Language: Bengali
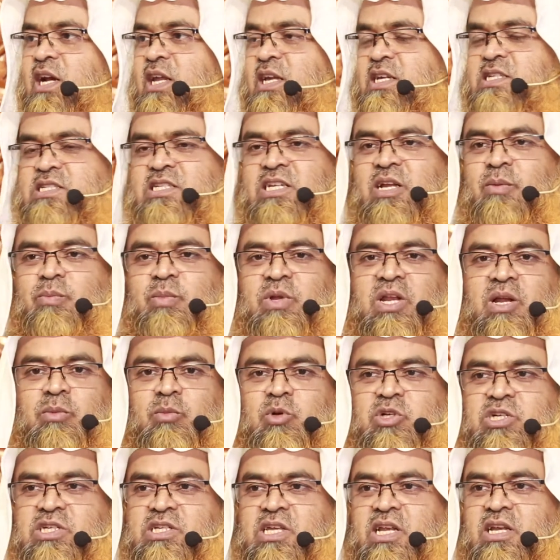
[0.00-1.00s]
দাঁড়িয়ে গেছেন আপনারা
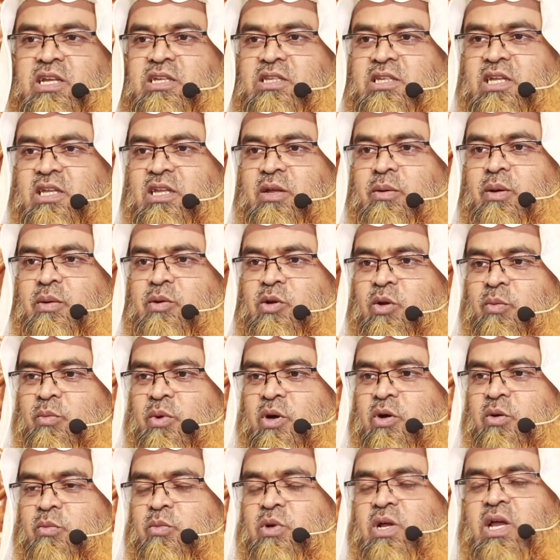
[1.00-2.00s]
বসে যান ইত্যাদি আবার
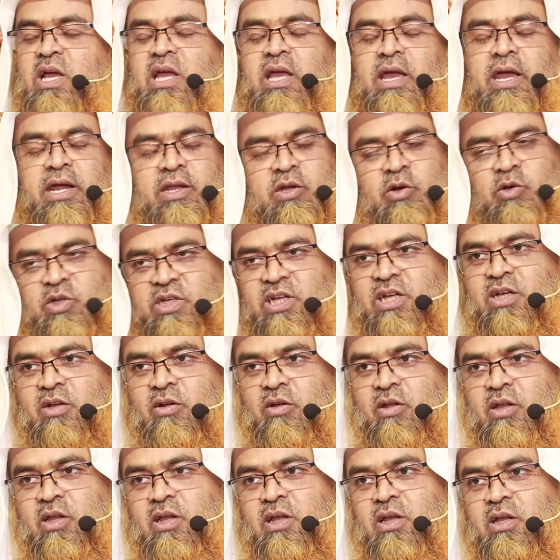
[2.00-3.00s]
লম্বা করবে এটাও ঠিক
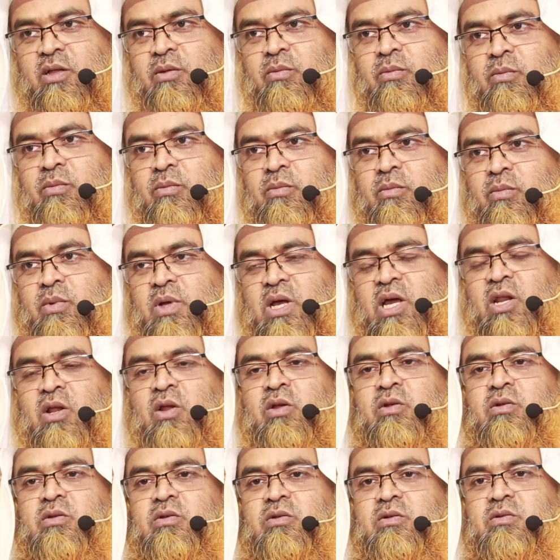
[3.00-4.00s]
নয়
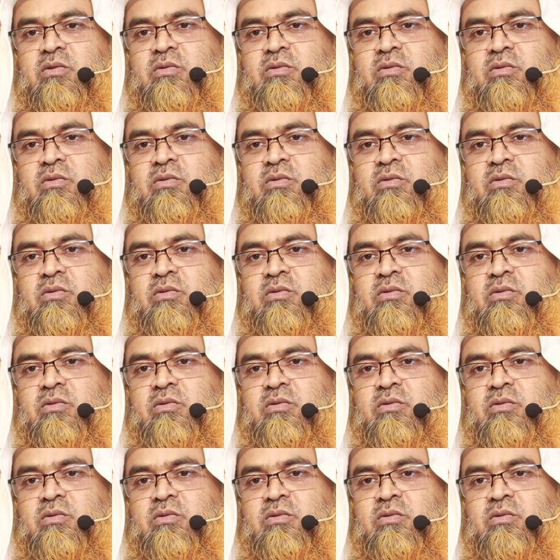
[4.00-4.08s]
কারণ